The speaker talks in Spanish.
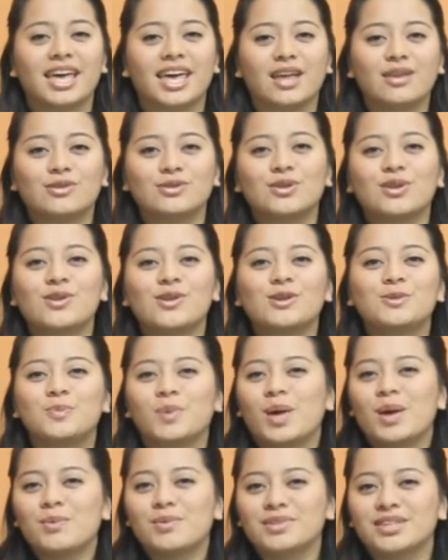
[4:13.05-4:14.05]
que, nosotros
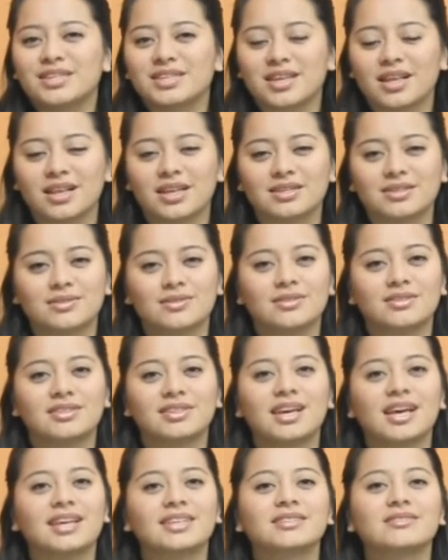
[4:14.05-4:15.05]
podemos hacer las
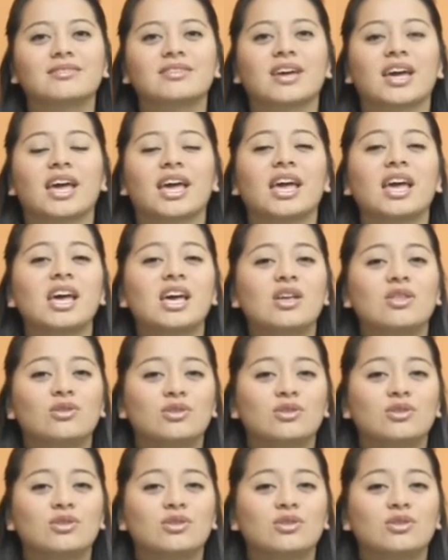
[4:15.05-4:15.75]
cosas o que